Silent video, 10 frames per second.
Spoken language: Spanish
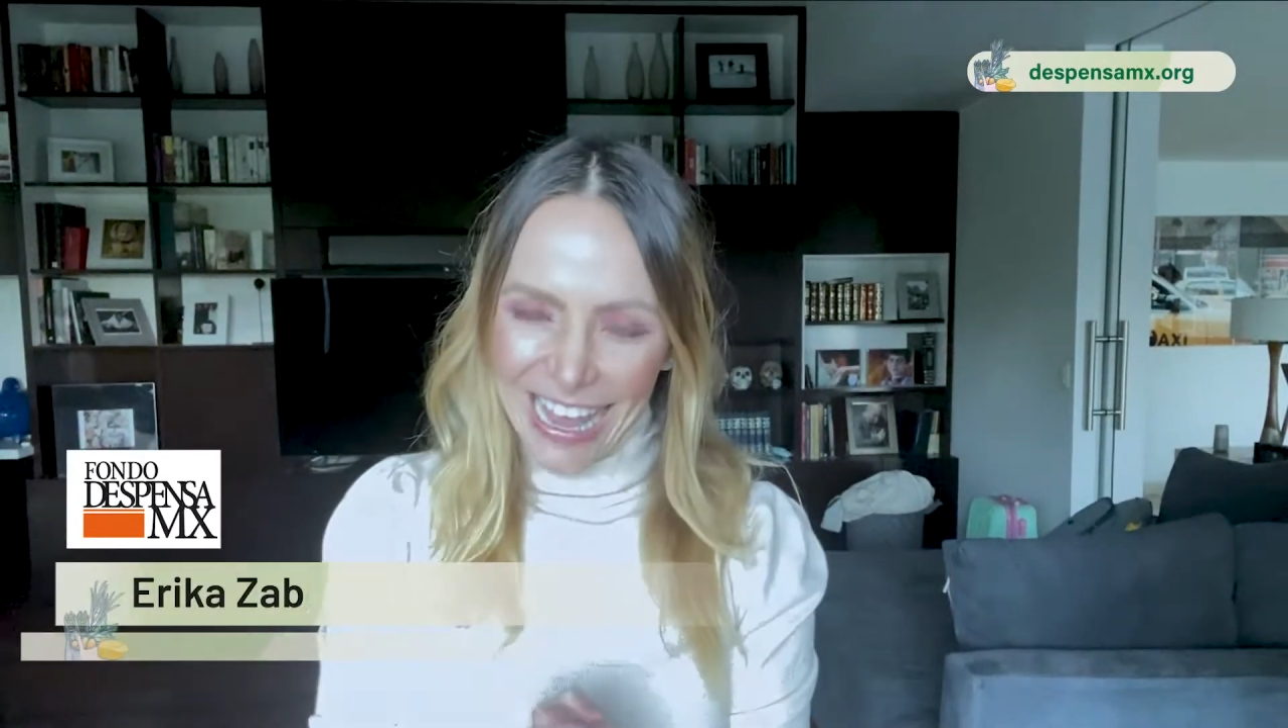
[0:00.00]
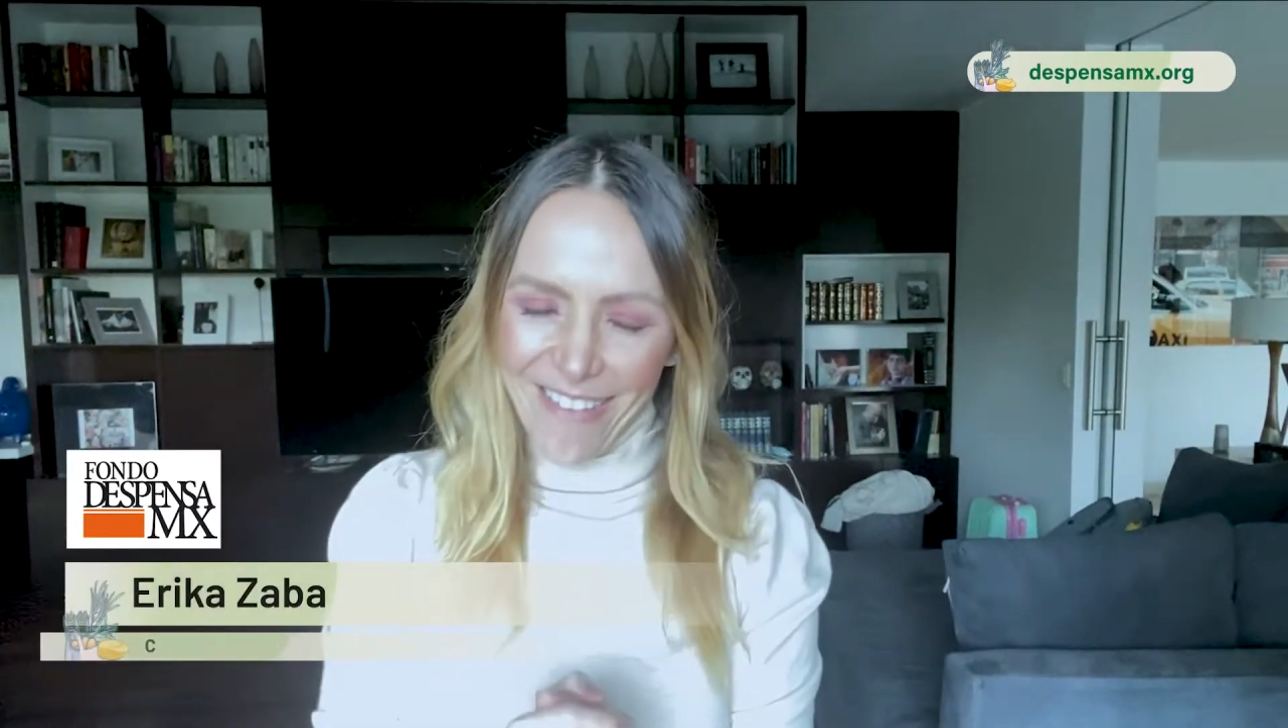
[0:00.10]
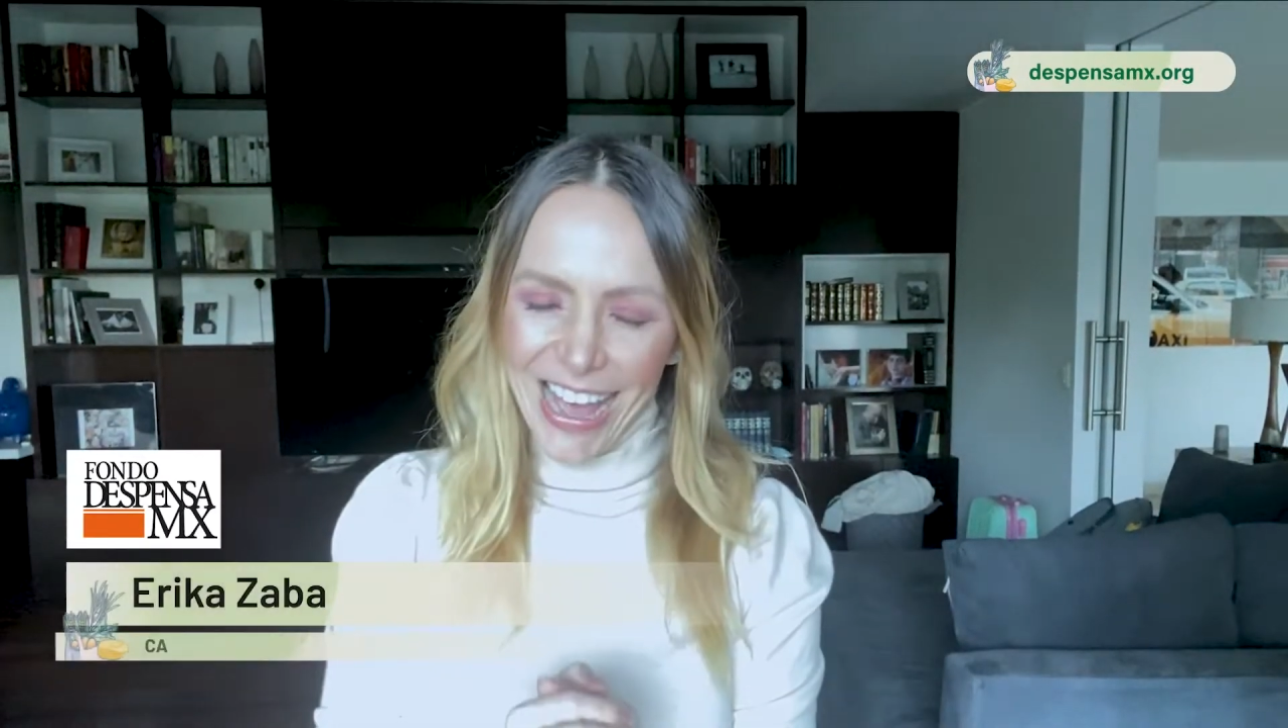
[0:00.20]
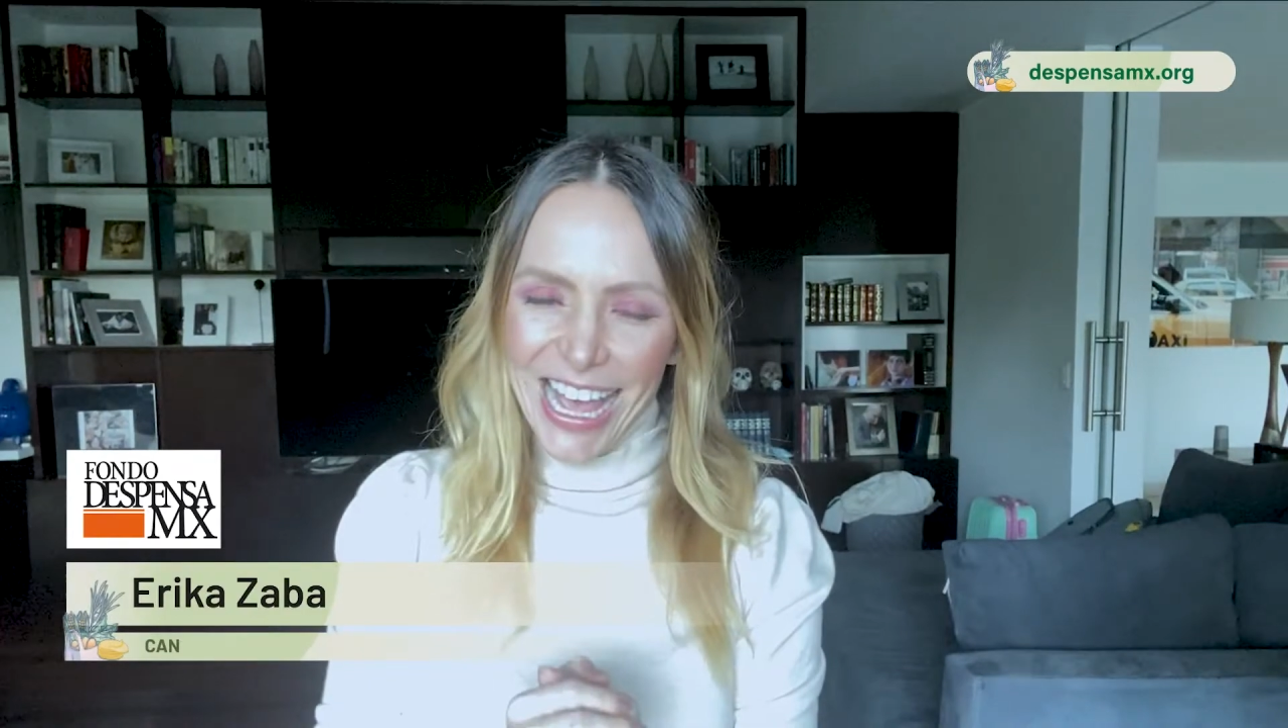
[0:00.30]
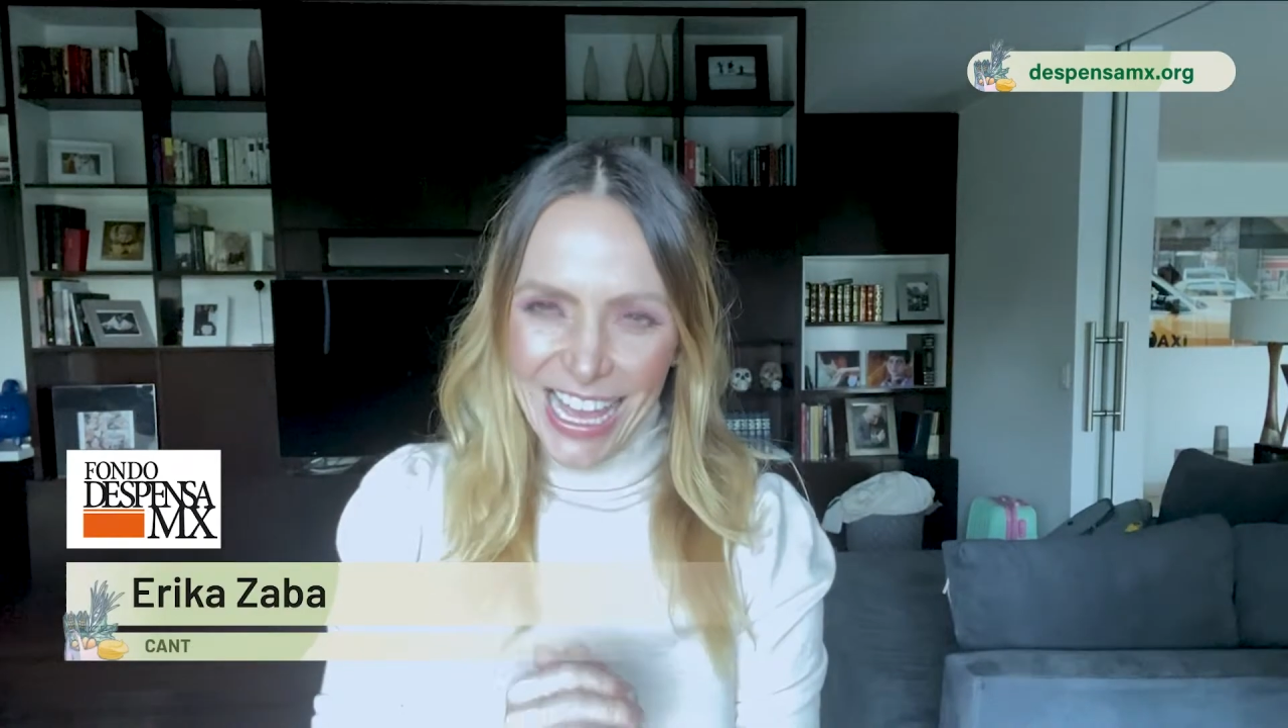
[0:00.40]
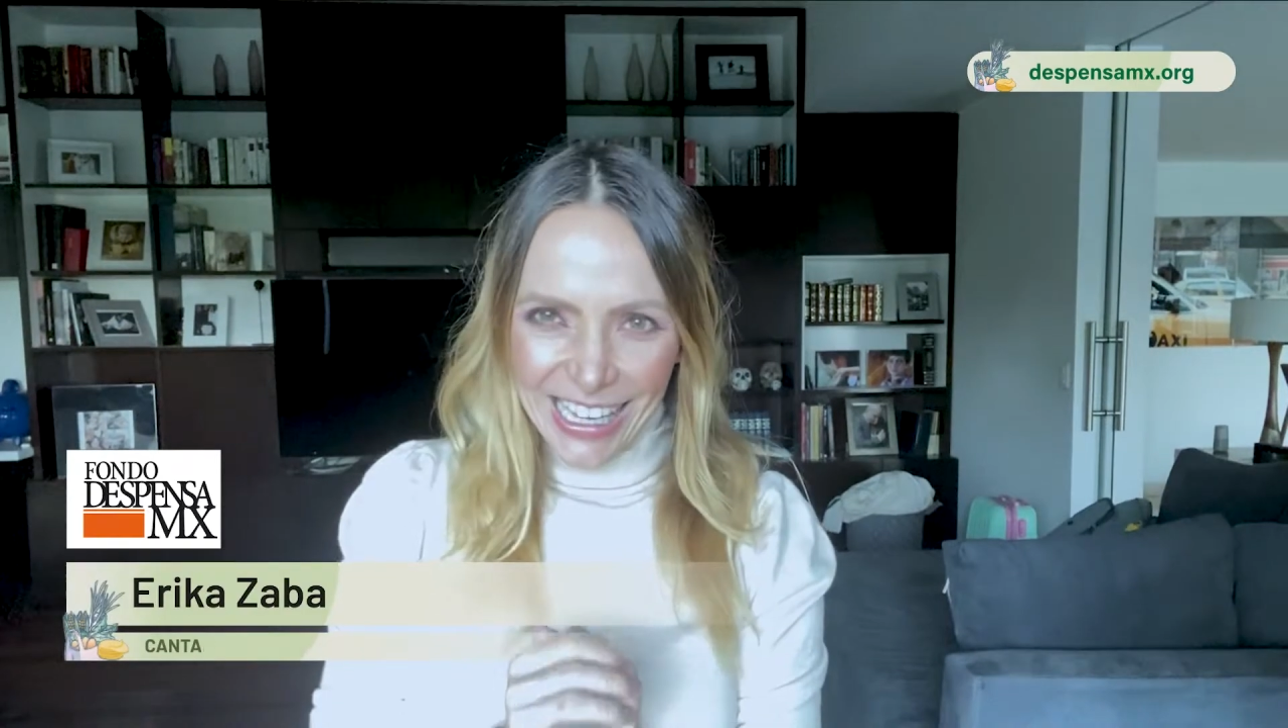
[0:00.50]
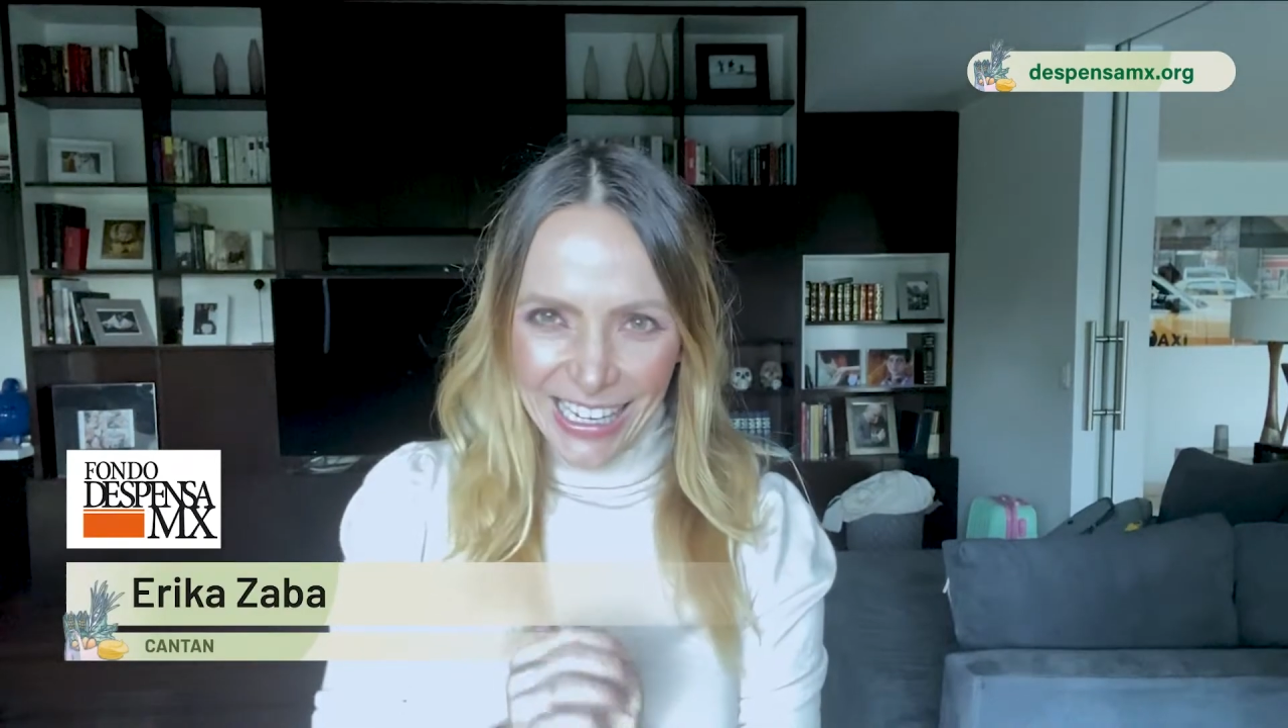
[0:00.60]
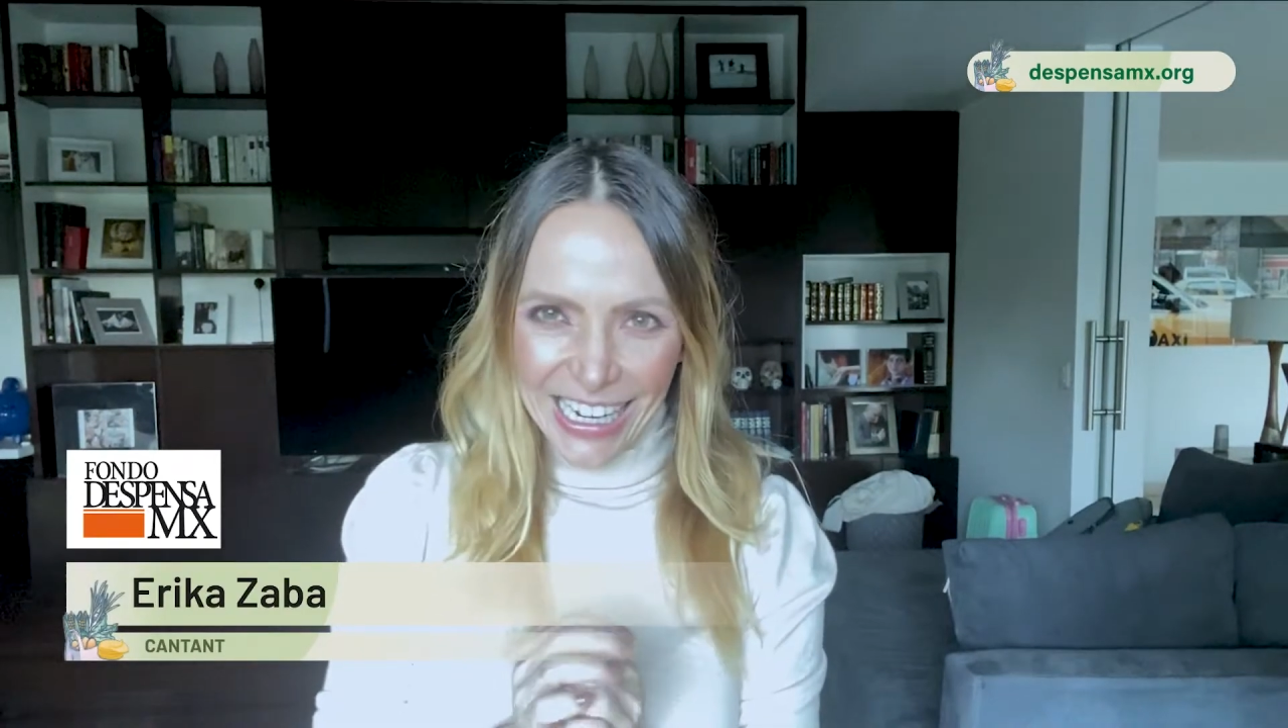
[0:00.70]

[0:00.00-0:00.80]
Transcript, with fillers: Saba